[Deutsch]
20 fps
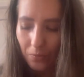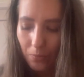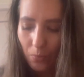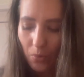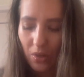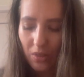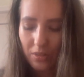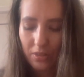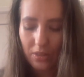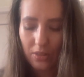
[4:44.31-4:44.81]

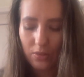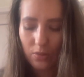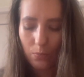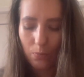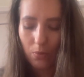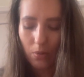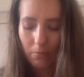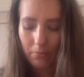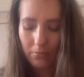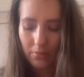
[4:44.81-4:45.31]
Boah, es riecht so
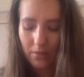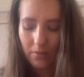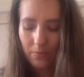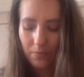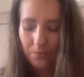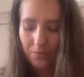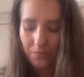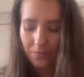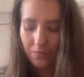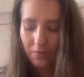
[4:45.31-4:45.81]
Bombe.
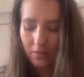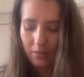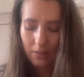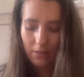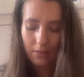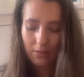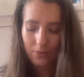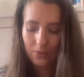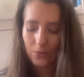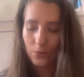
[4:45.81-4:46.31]

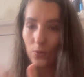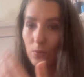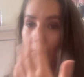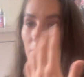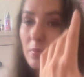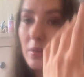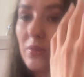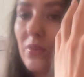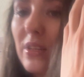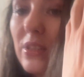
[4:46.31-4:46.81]
So,
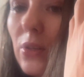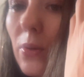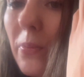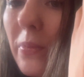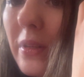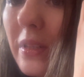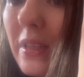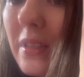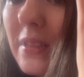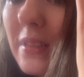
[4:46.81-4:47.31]
ich weiß nicht, ob
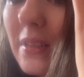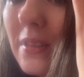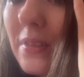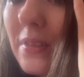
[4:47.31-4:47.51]
man das hier